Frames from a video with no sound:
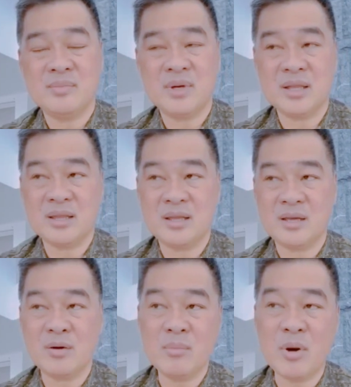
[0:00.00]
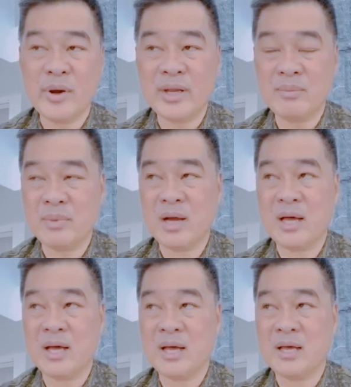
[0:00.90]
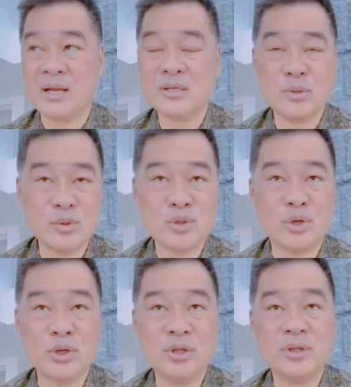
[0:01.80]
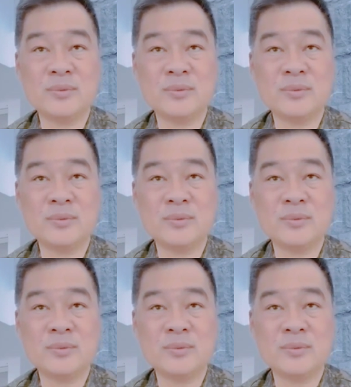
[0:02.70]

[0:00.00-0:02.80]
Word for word: at uh, gumawa ng mga resolusyon